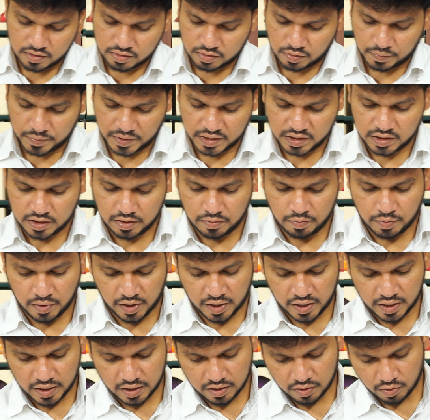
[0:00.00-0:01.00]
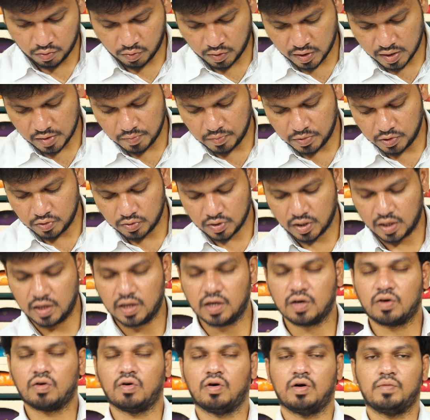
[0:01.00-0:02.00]
సో మంచి బ్రైట్ రాయల్ బ్లూ
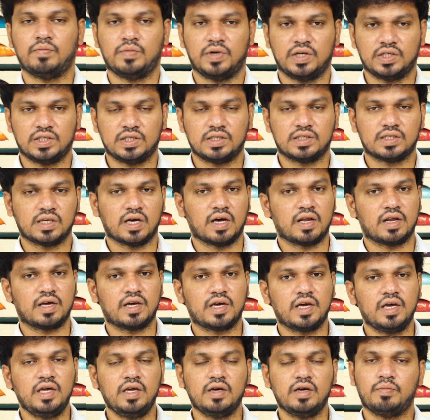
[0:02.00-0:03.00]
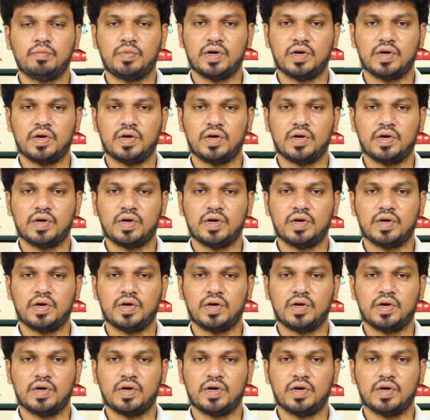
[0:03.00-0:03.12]
కలర్ కాంబినేషన్ శారీకి